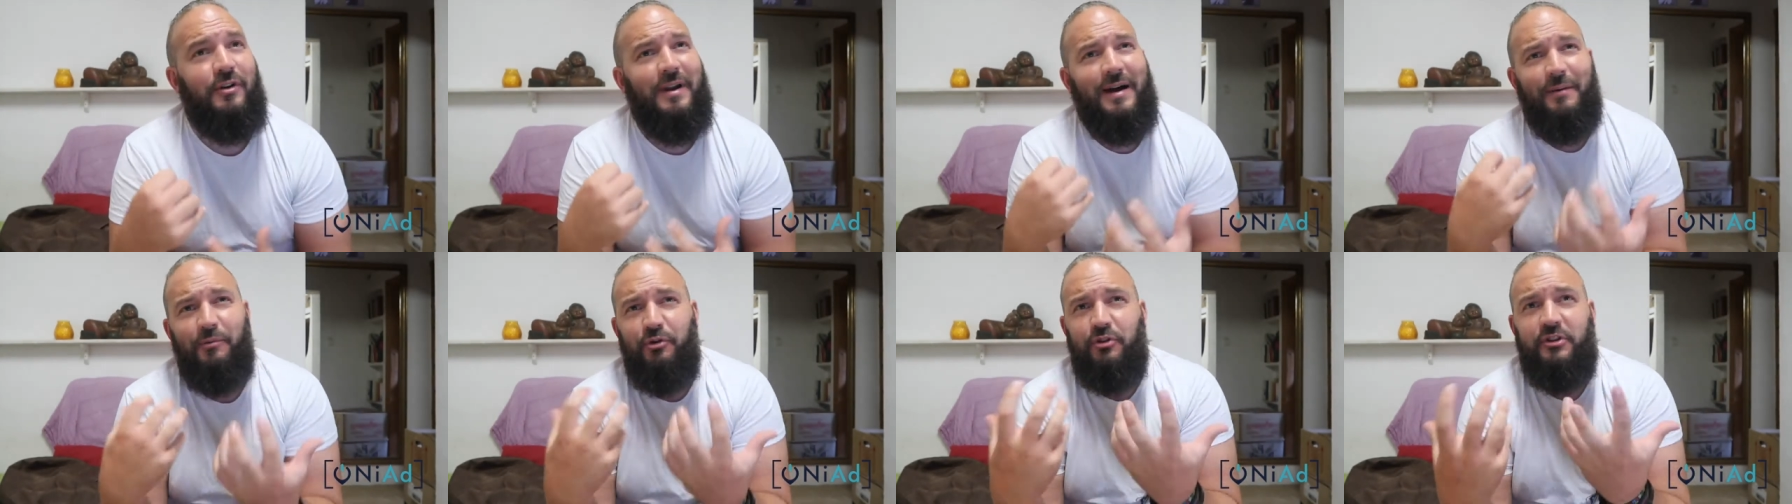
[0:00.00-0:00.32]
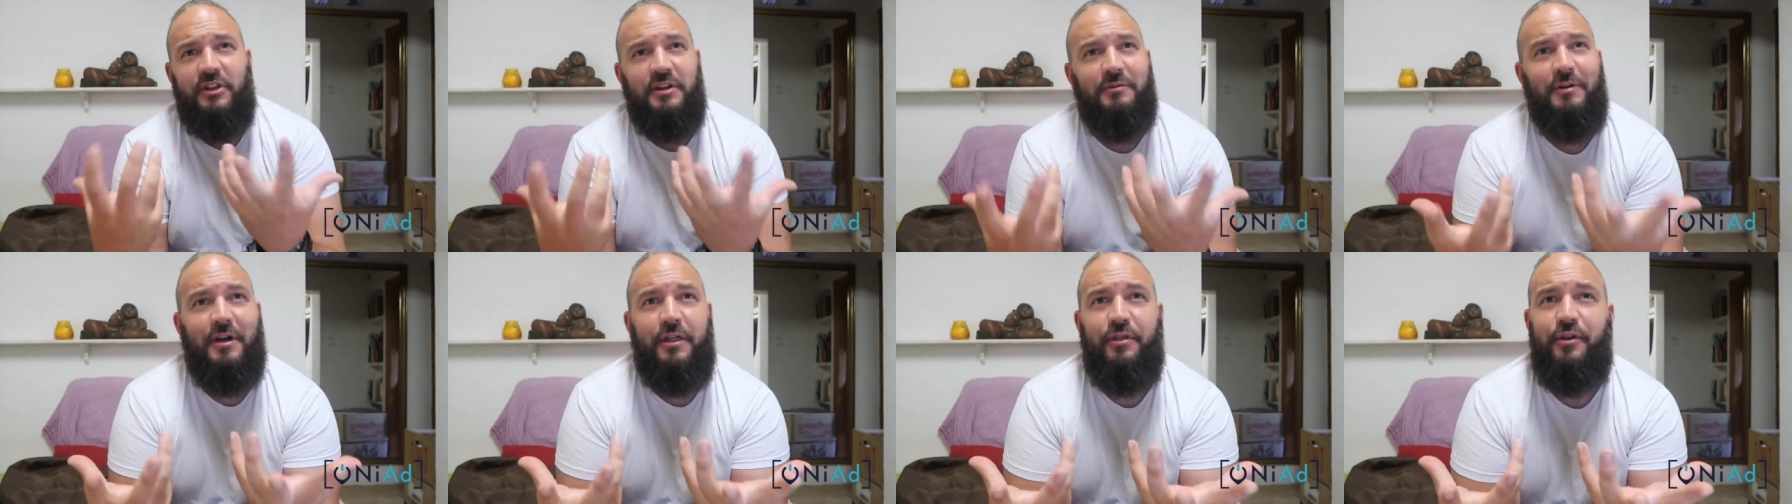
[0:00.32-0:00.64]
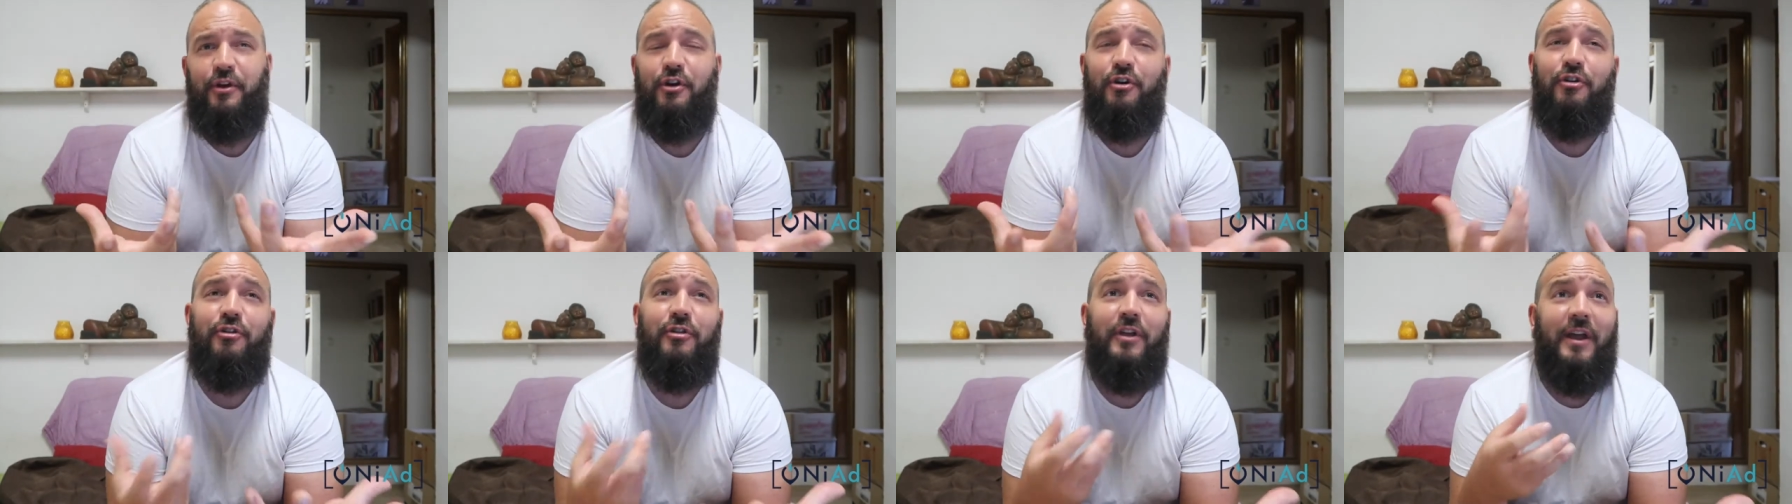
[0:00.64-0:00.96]
La
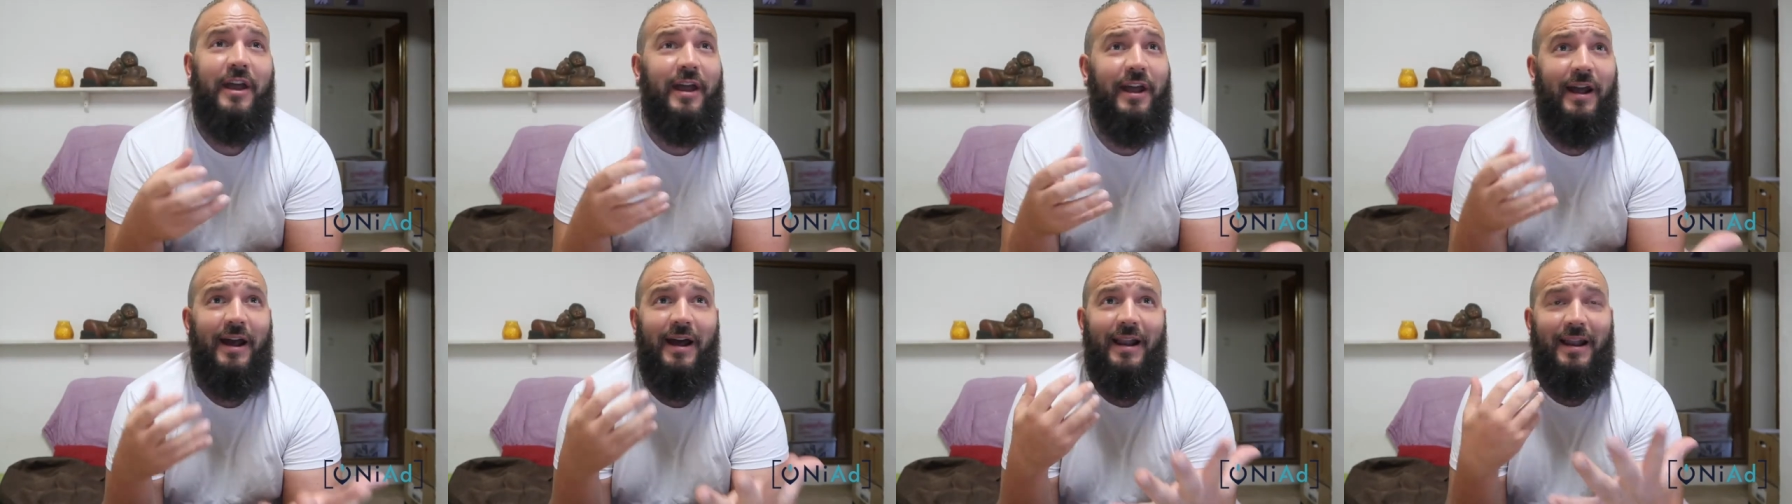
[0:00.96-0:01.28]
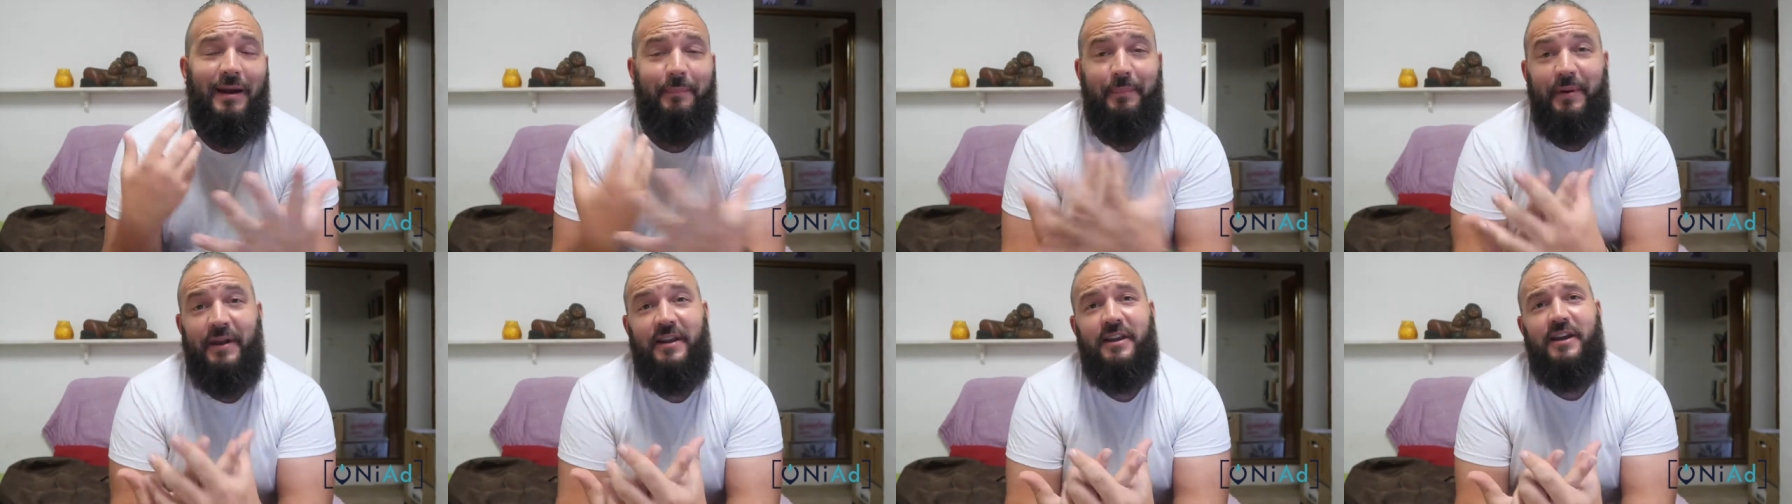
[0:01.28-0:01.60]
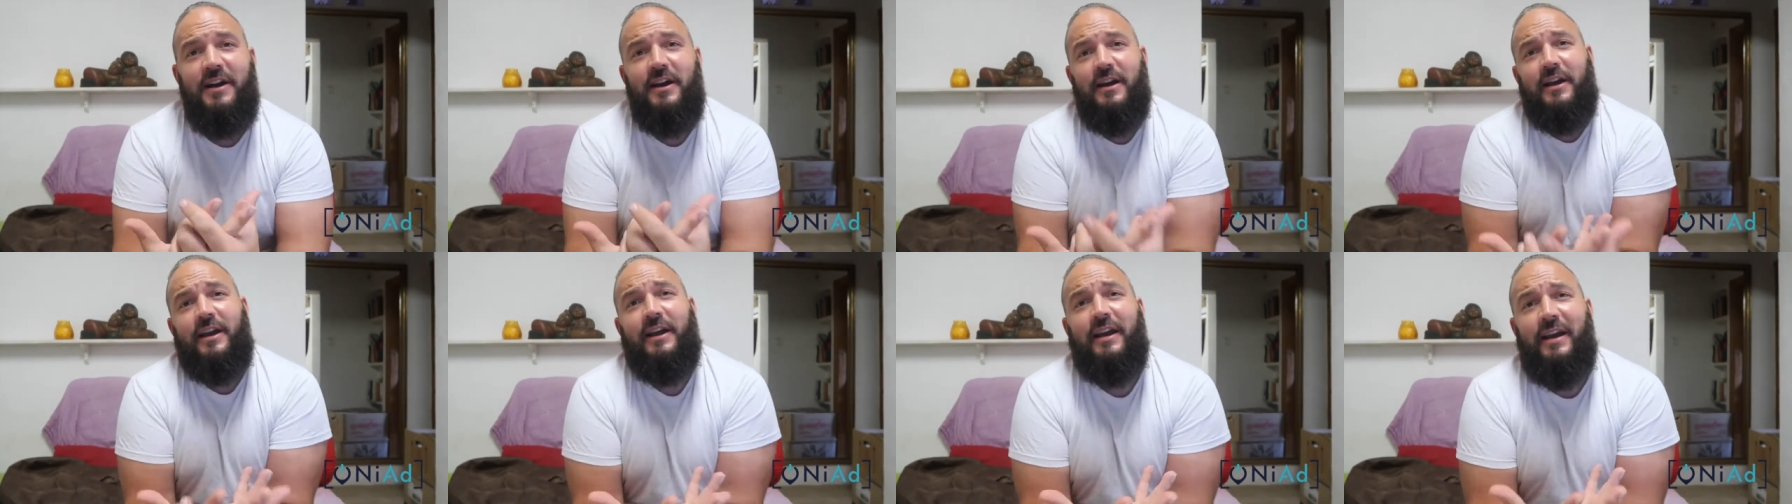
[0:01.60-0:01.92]
motivación de a la
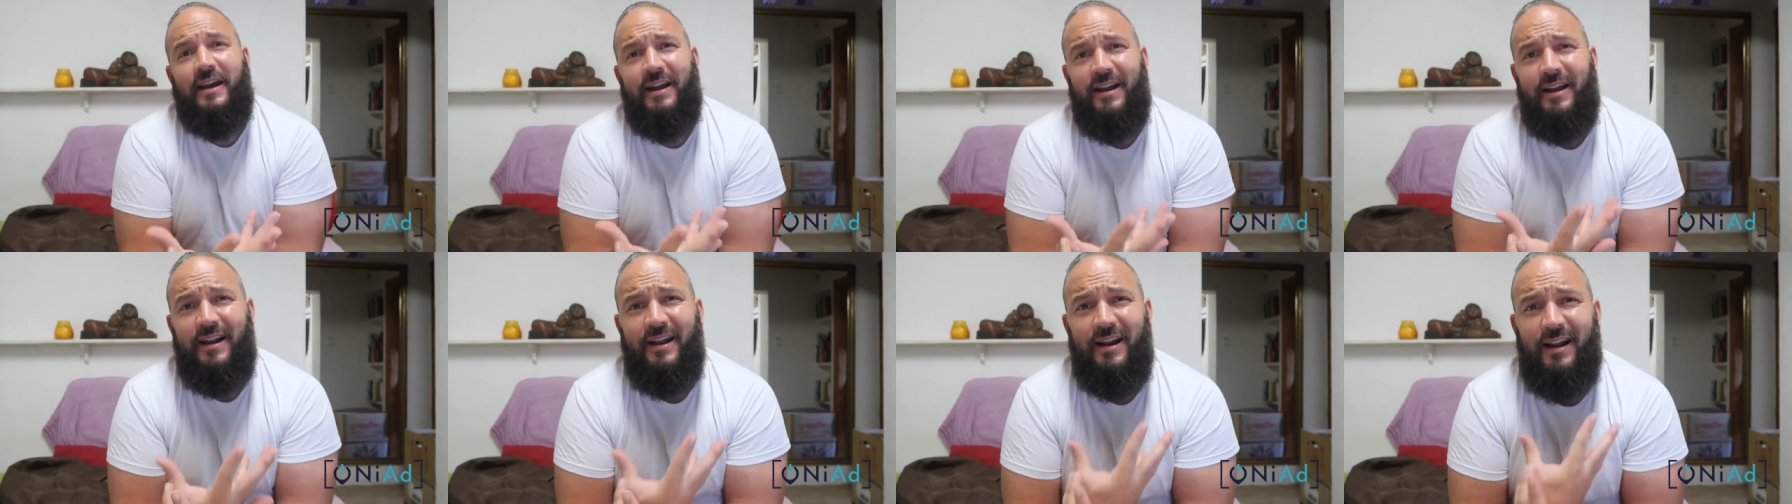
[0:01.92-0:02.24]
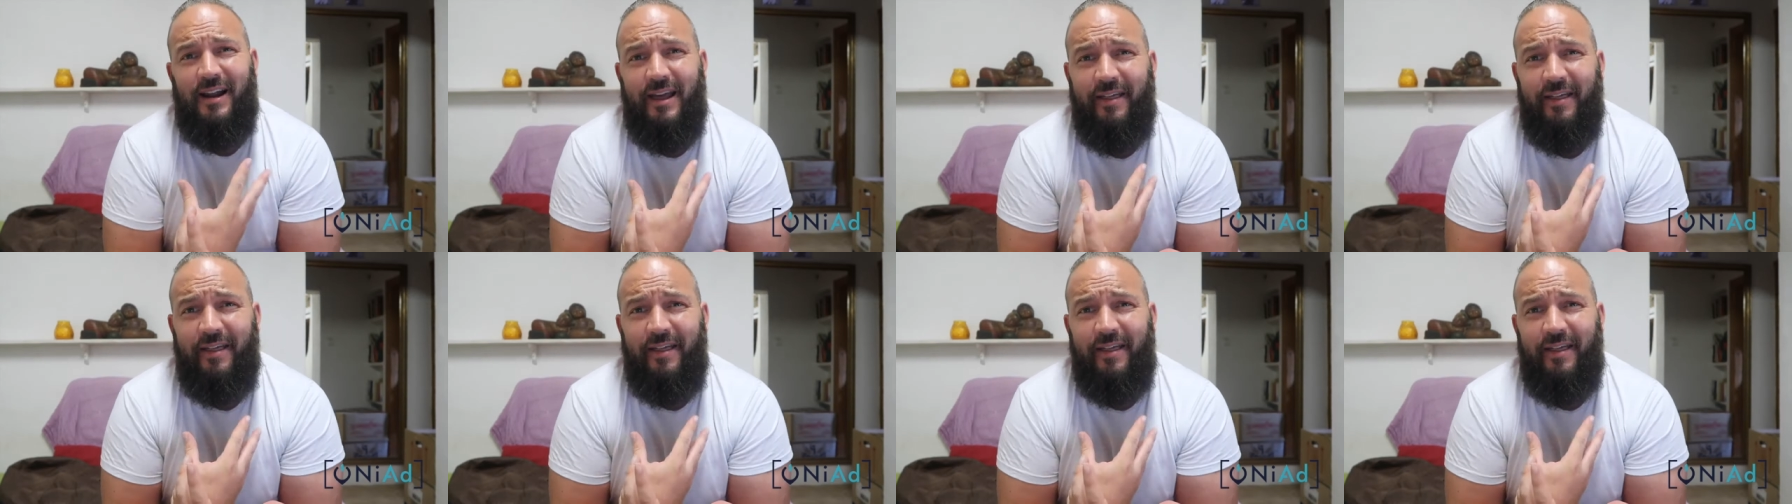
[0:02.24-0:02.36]
peña que